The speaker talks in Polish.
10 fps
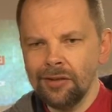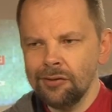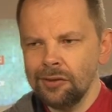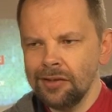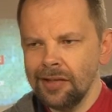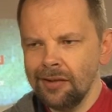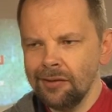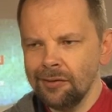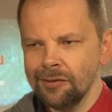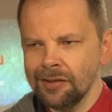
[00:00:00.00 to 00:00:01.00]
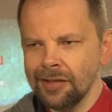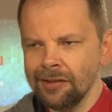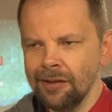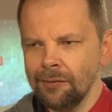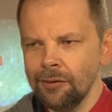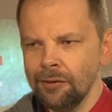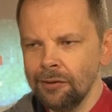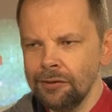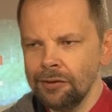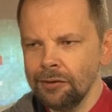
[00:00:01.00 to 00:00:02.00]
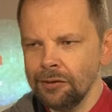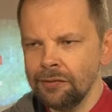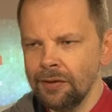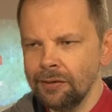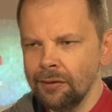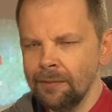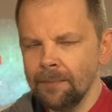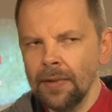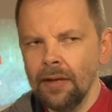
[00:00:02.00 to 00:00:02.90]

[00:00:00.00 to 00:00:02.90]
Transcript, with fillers: rocznica odzyskania wolności to święto,